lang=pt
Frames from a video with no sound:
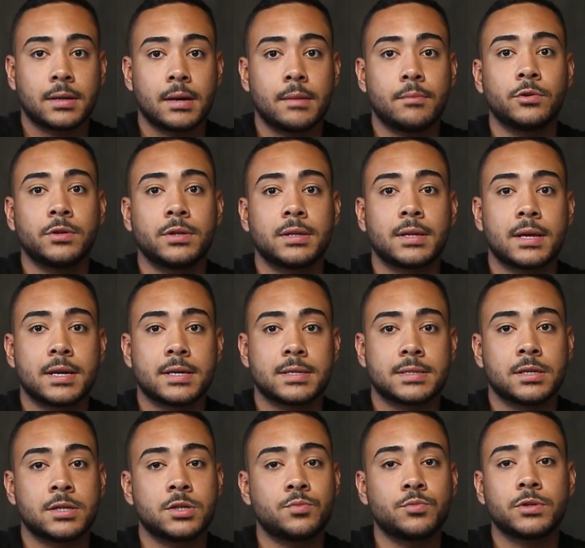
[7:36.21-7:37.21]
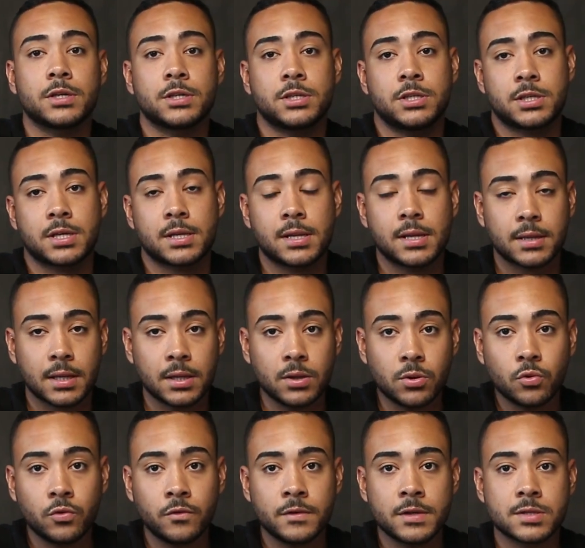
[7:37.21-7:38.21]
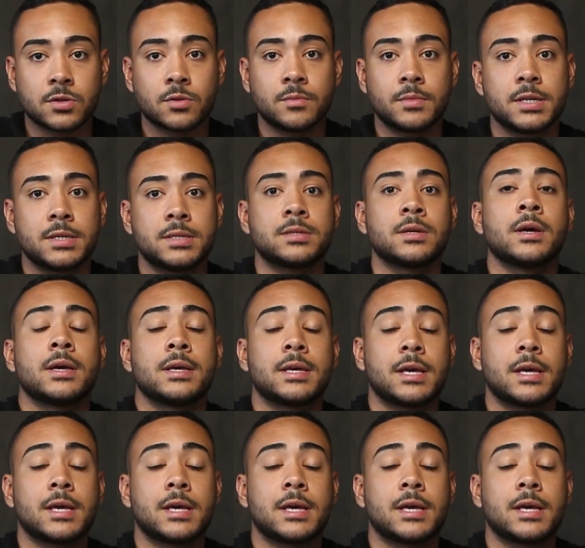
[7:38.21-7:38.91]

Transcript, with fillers: que é muito interessante, muita gente ainda tem dúvidas sobre isso,